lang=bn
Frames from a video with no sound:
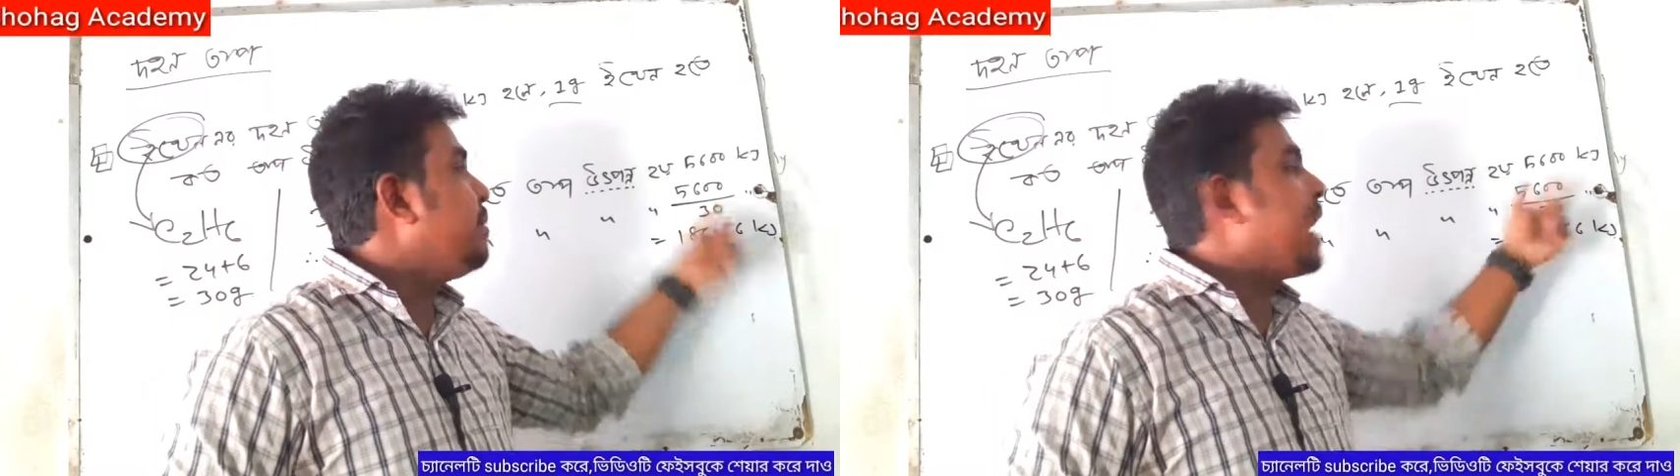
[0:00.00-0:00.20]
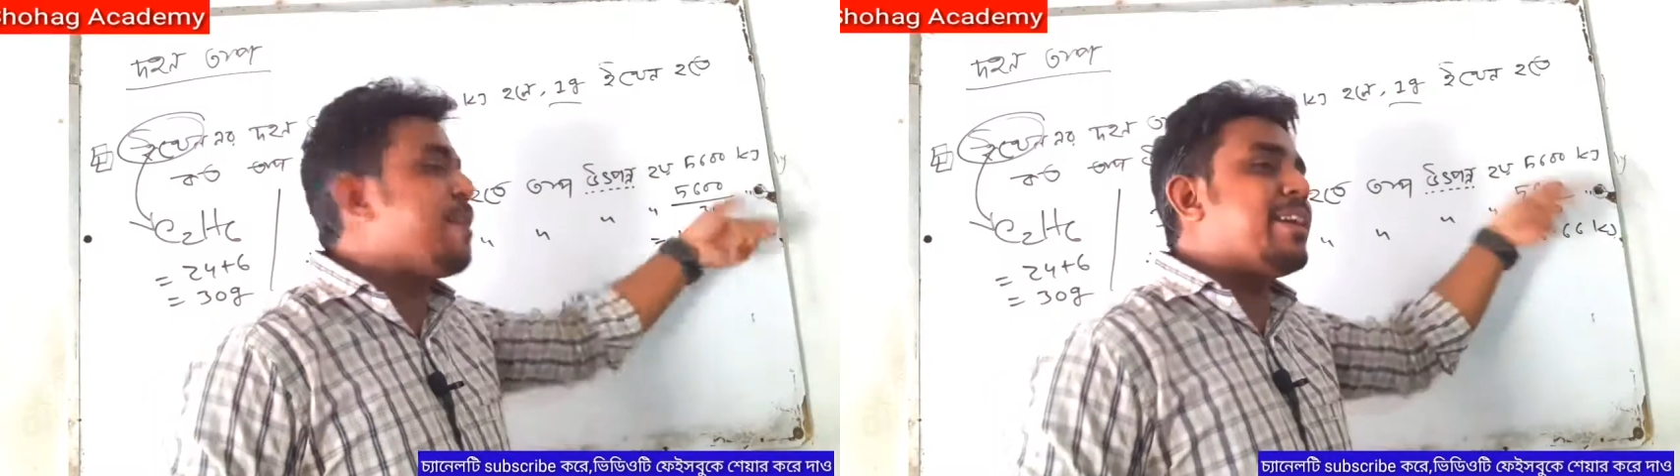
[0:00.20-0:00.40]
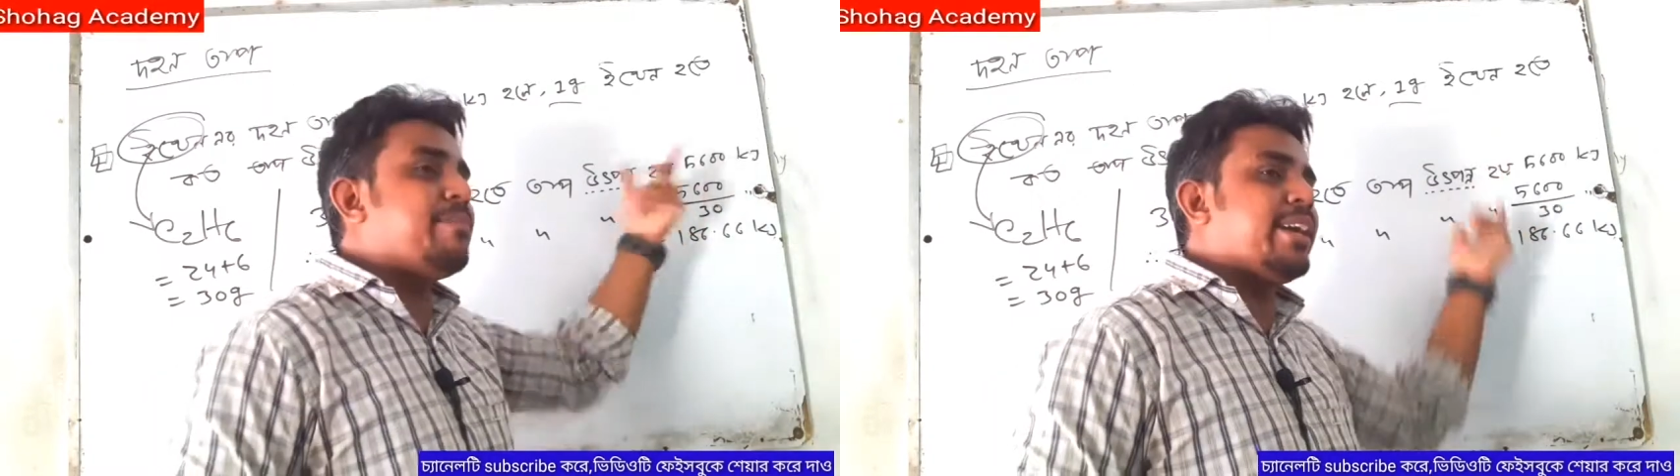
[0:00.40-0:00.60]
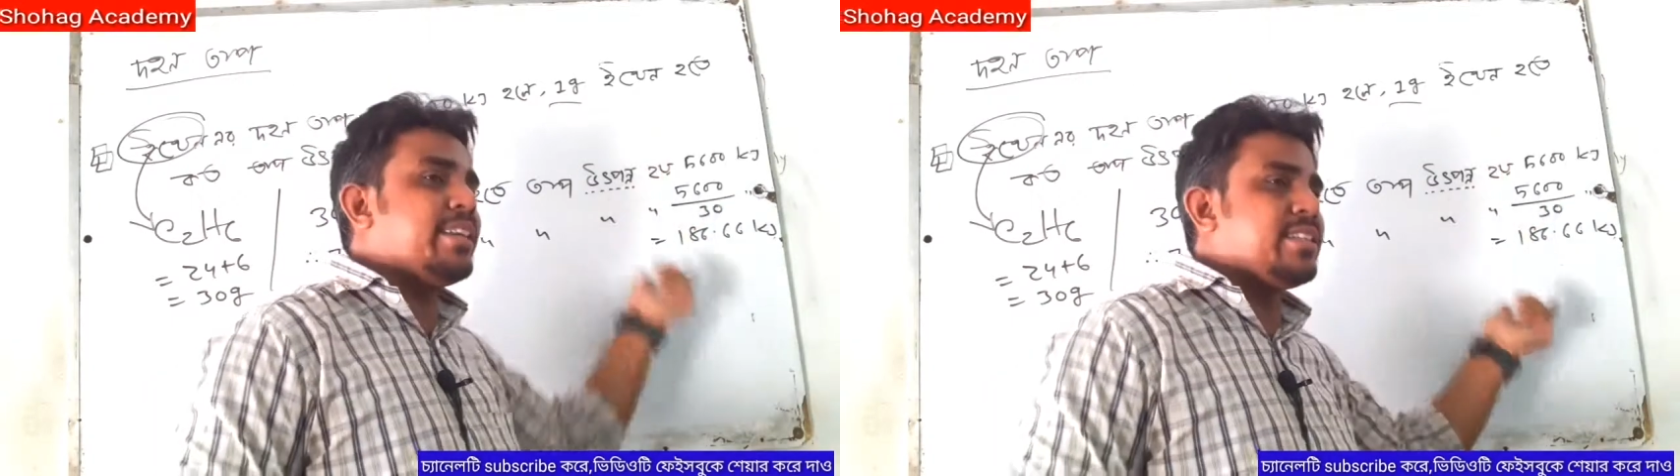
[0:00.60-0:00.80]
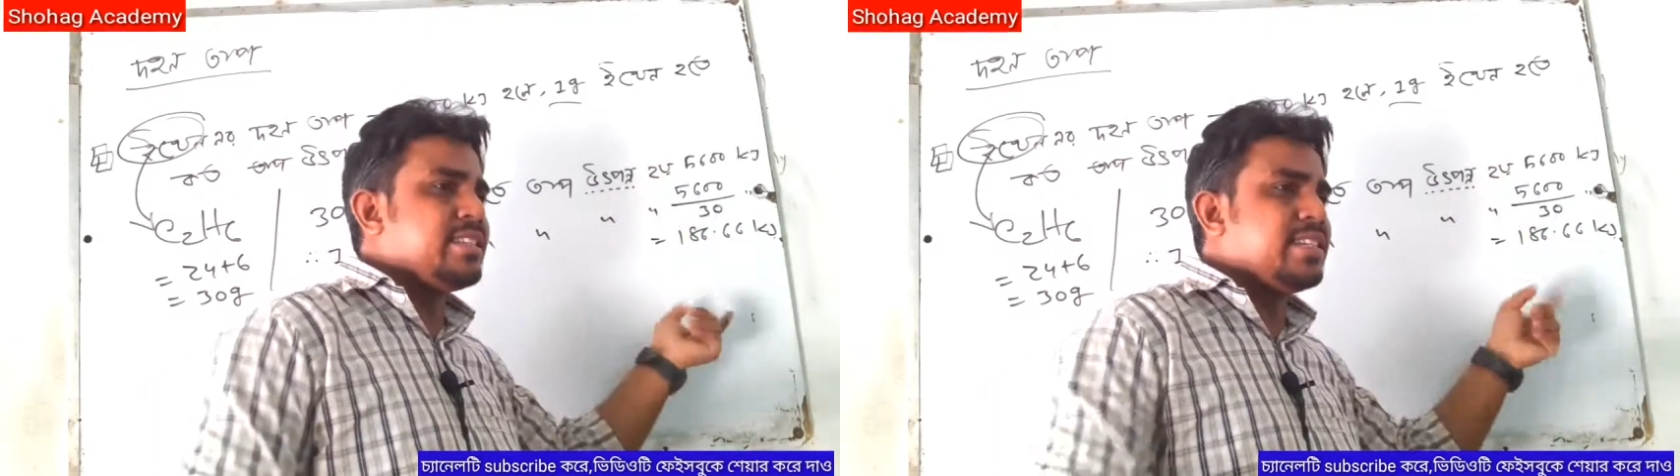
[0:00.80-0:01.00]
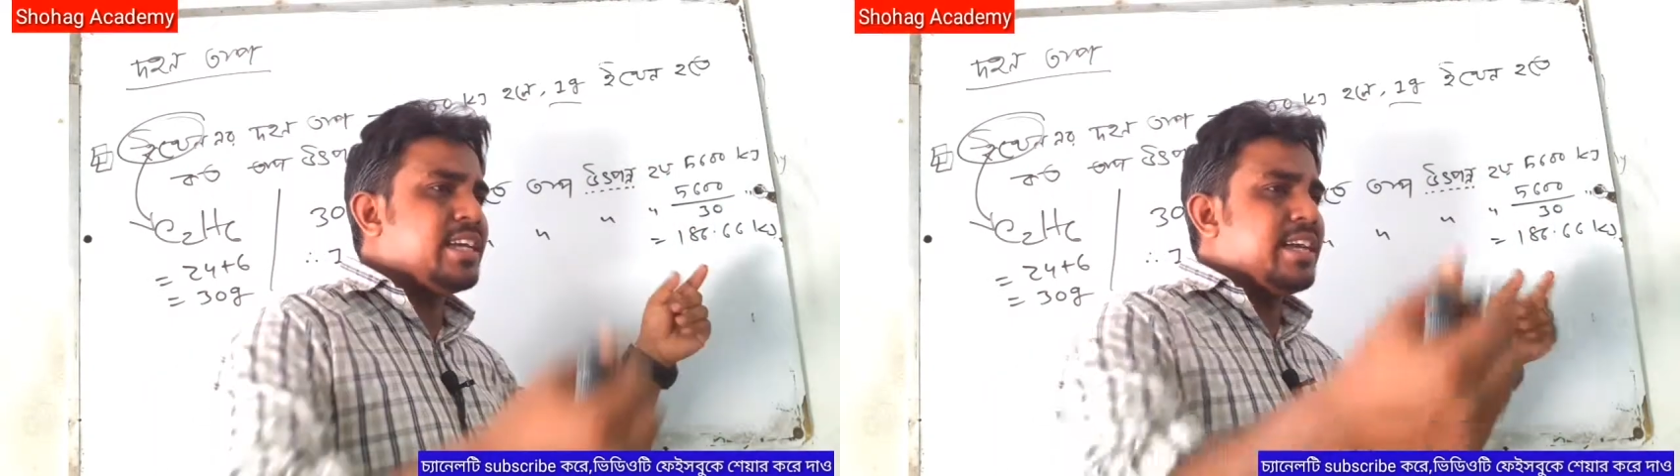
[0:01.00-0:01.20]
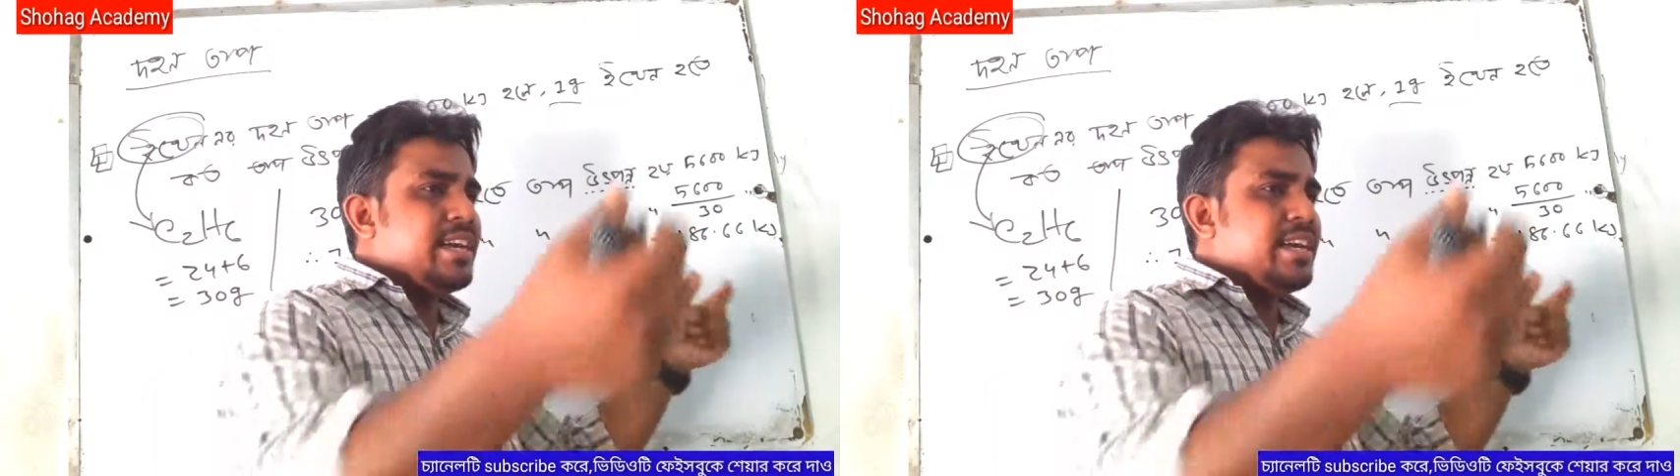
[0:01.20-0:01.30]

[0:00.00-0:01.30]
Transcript: ফির আবার মাইনাস দিচ্ছি